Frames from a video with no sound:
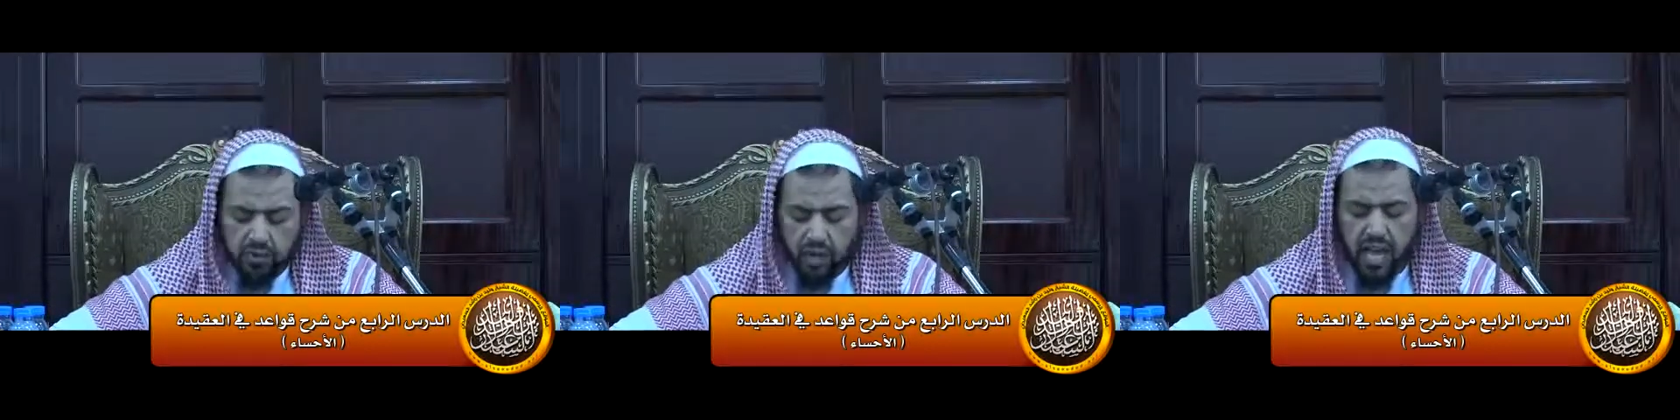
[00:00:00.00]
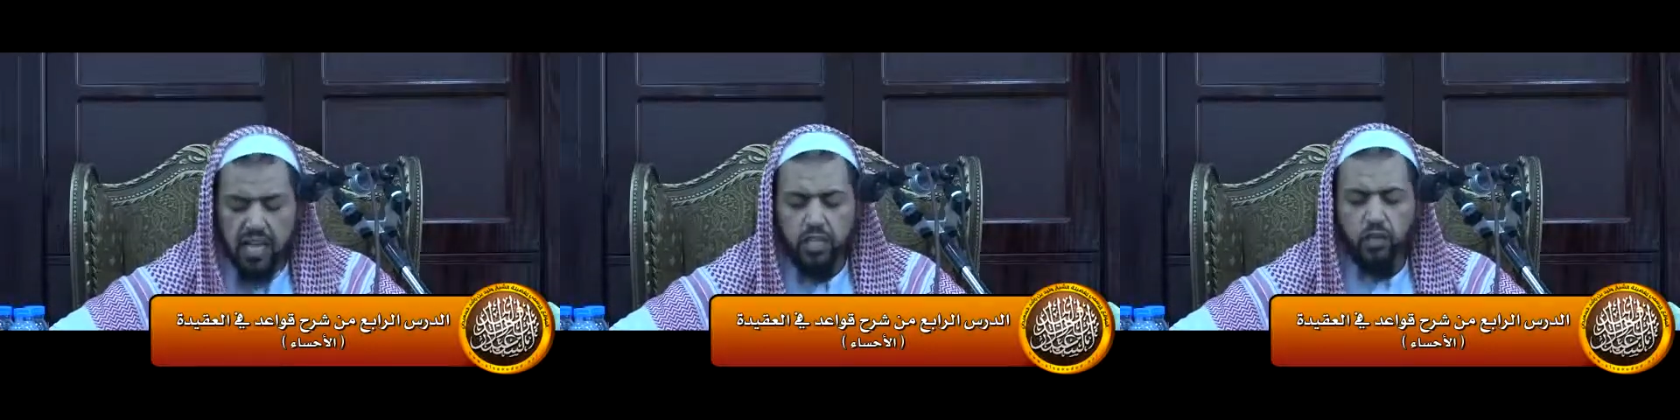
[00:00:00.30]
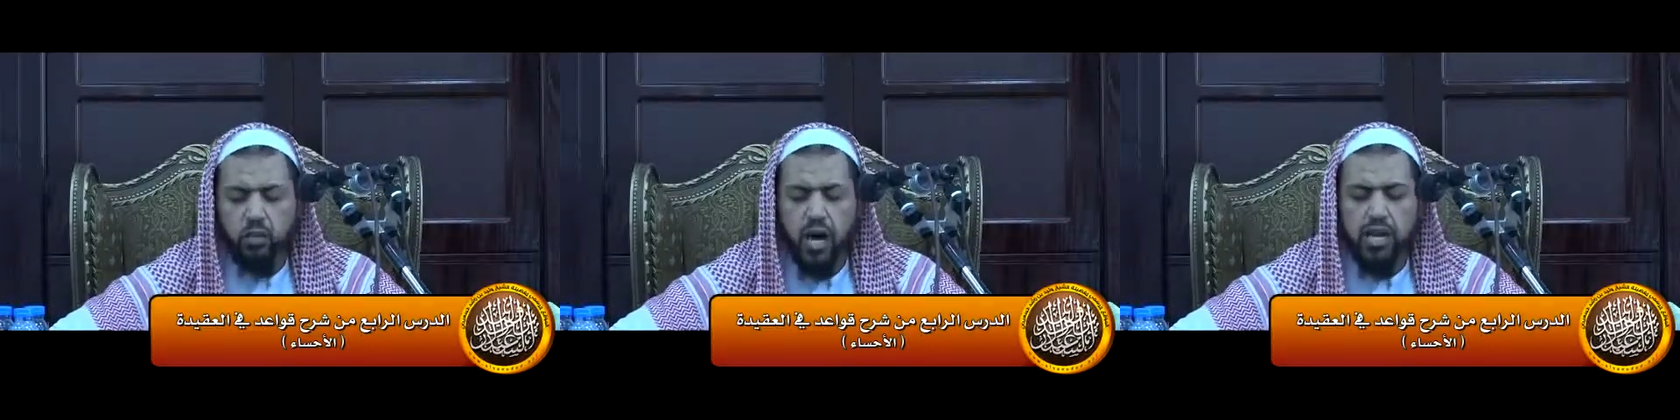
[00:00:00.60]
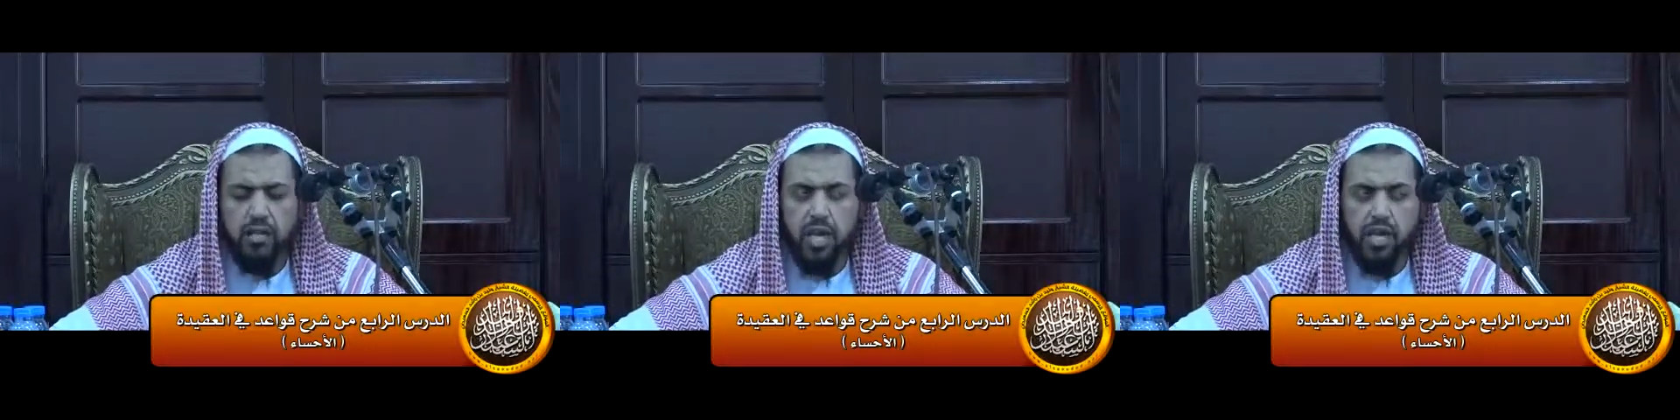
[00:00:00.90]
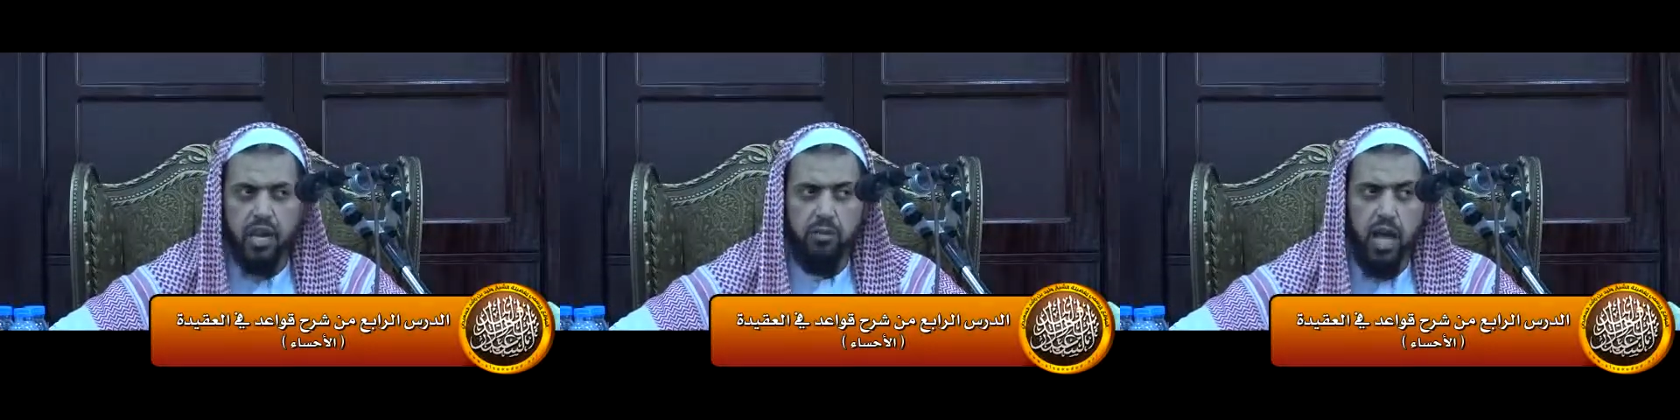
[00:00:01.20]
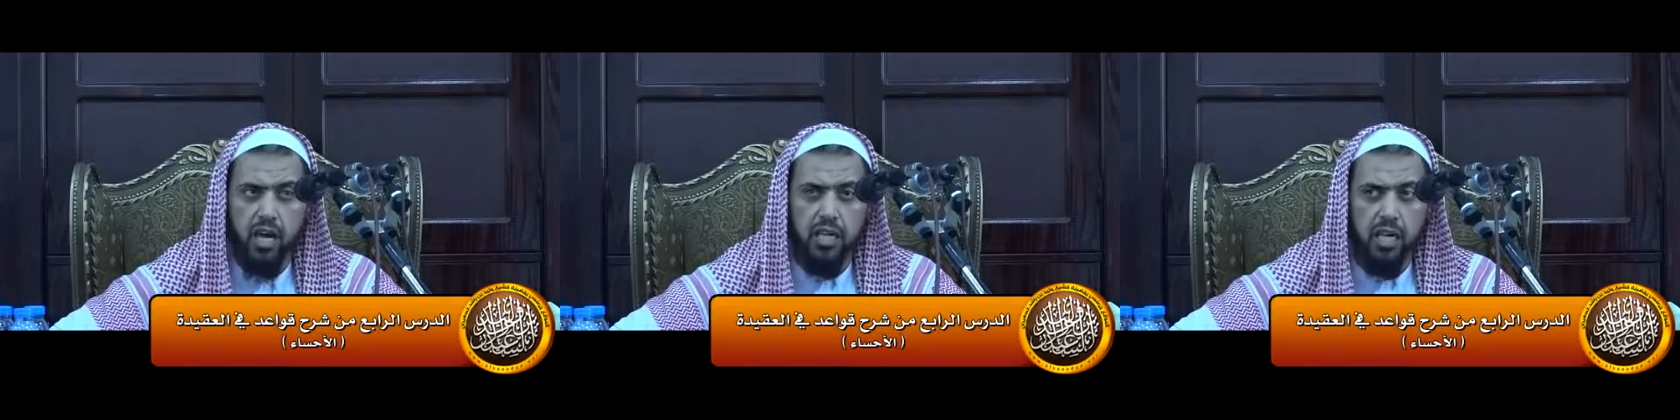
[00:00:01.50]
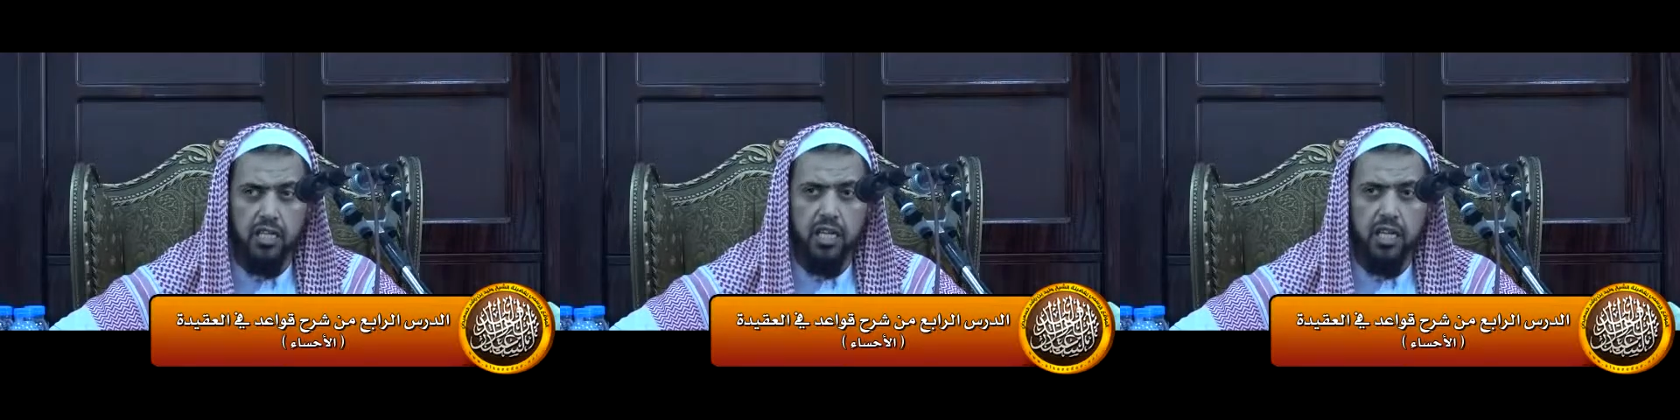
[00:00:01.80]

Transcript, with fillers: فلا يجوز أن ننتقل من حقيقة